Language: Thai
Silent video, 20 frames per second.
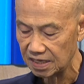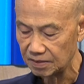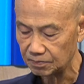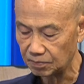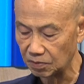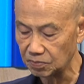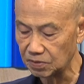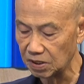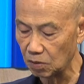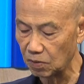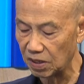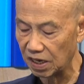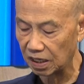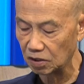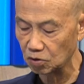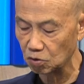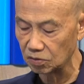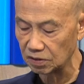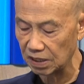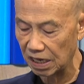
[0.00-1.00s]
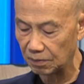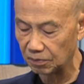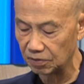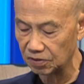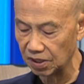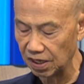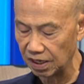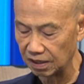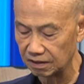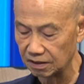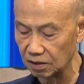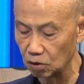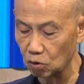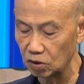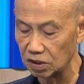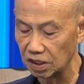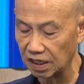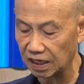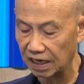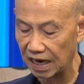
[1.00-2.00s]
ผมเชื่อว่ากระทรวงต่างประเทศ หรือคน
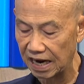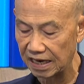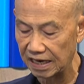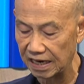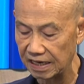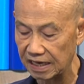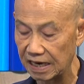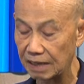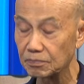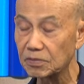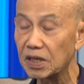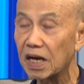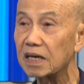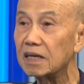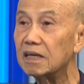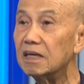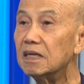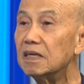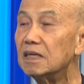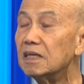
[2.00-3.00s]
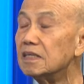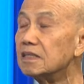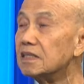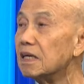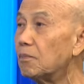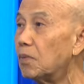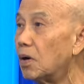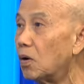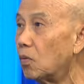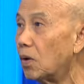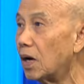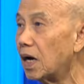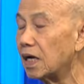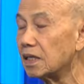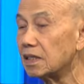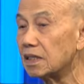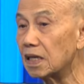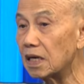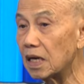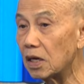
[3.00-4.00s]
ที่กล้าแนะนำท่านจะบอกว่า
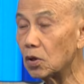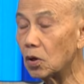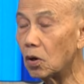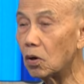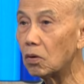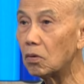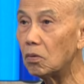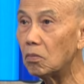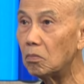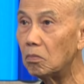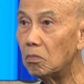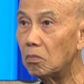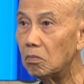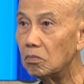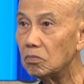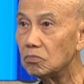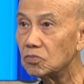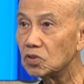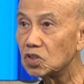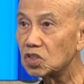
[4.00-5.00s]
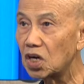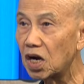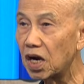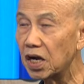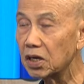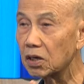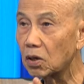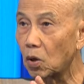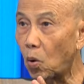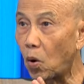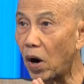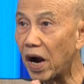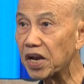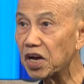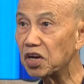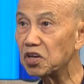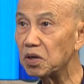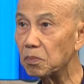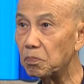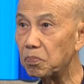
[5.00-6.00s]
ท่านนายกใช้
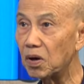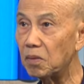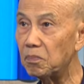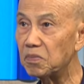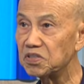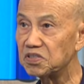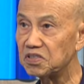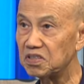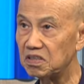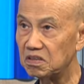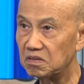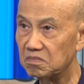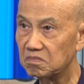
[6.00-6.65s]
quiet diplomacy